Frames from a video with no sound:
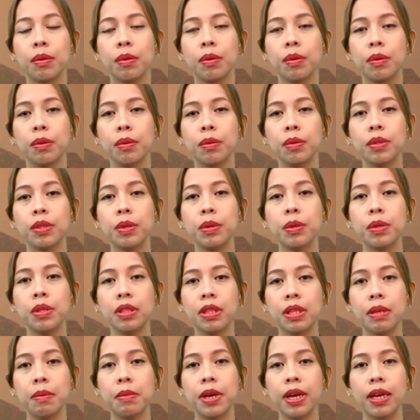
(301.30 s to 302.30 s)

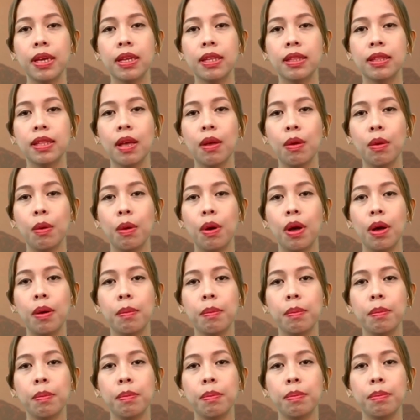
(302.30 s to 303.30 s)
unti-unti makita ko
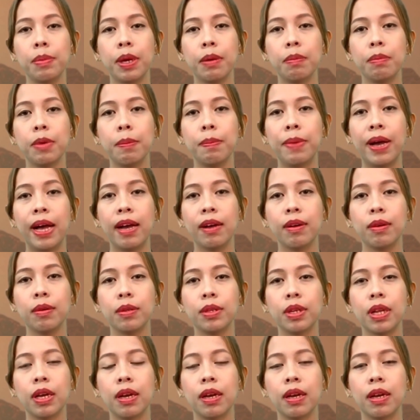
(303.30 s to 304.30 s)
ang pagbabago
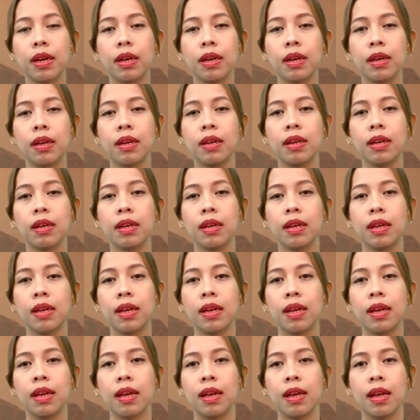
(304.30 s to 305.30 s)
ng
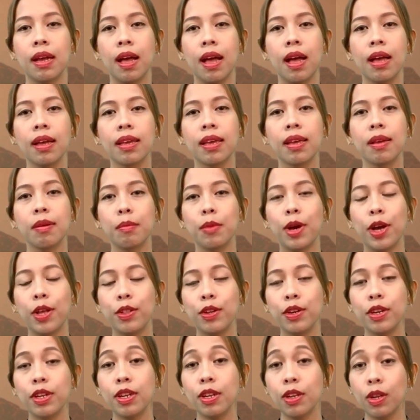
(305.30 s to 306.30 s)
aking
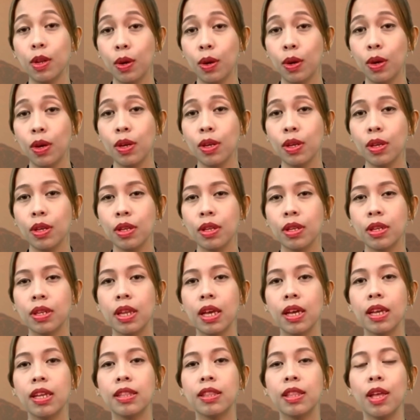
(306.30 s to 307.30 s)
mother-in-law.
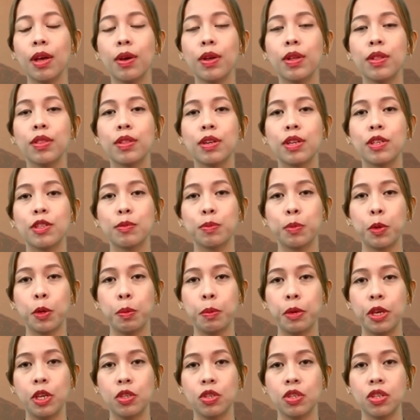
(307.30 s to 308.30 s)
Nakita ko yung
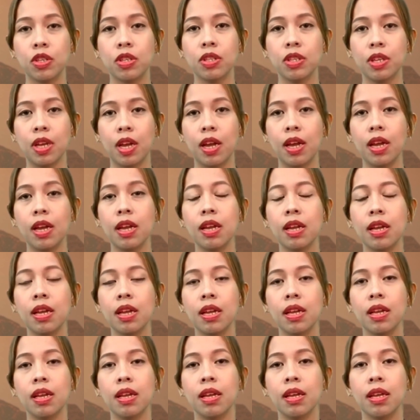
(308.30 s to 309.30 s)
transformation niya,
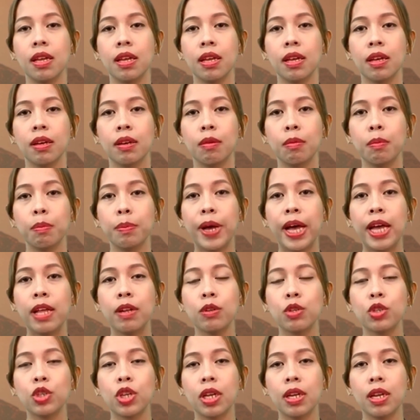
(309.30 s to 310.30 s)
kung paano
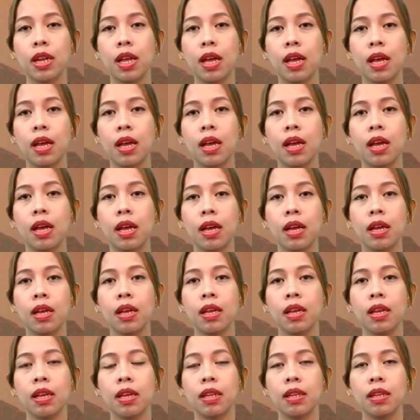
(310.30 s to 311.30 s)
siya na
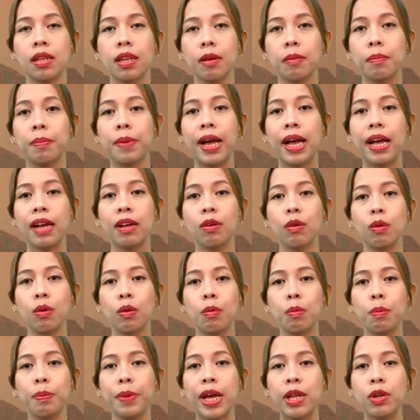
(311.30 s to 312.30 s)
nagbago,
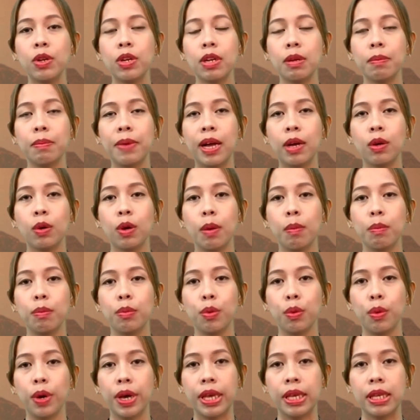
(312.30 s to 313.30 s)
kung paano nabago ang
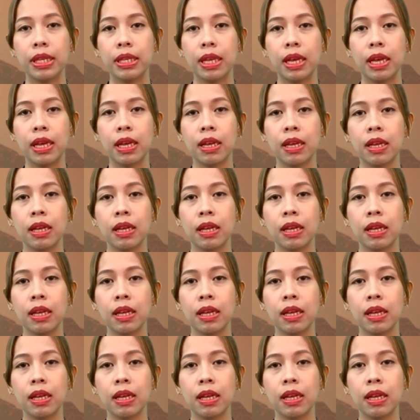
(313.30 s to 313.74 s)
buhay niya.